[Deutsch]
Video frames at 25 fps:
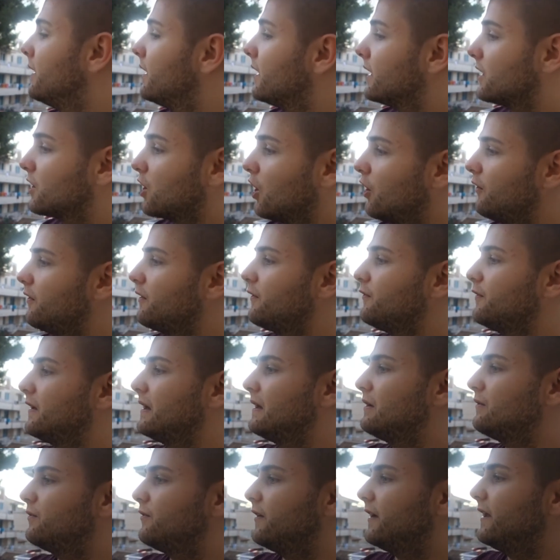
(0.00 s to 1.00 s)
Ich hoffe auf
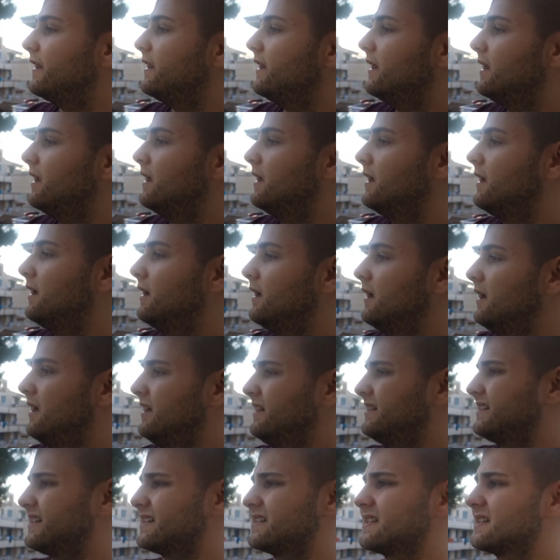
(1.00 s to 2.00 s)
jeden Fall,
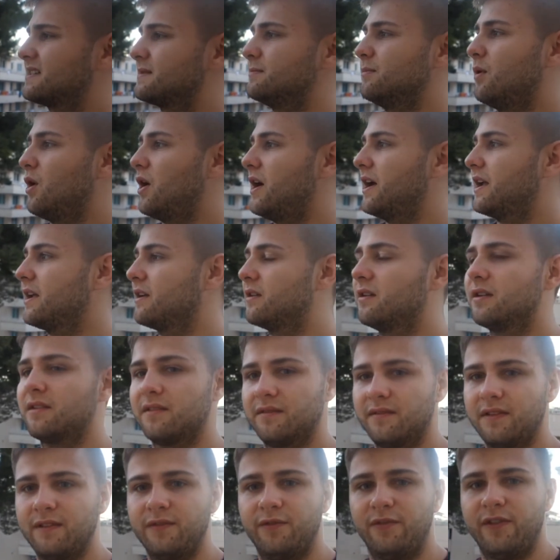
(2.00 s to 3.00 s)
dass es morgen
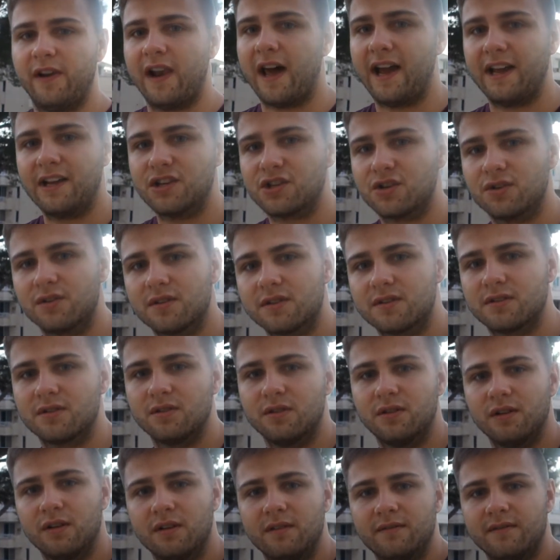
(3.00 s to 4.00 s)
irgendwie Fleisch oder so
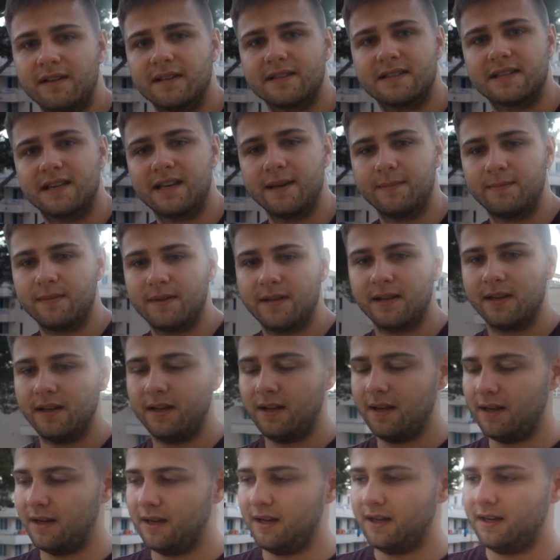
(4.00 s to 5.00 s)
irgendwas gibt
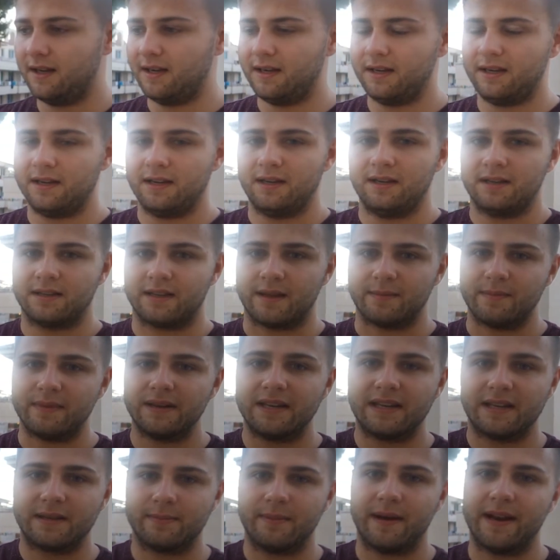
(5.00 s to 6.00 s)

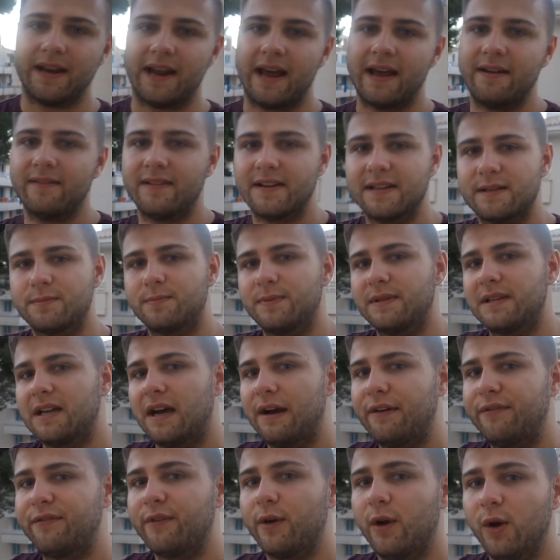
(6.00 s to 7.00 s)
damit ich meinen
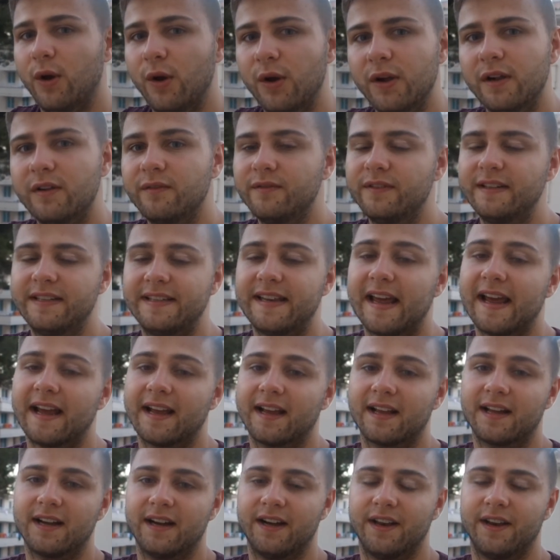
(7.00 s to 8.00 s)
Eiweißbedarf irgendwie
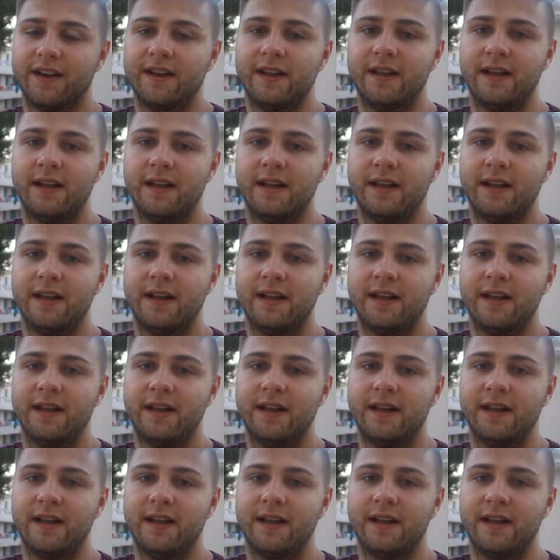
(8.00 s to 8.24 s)
decken kann.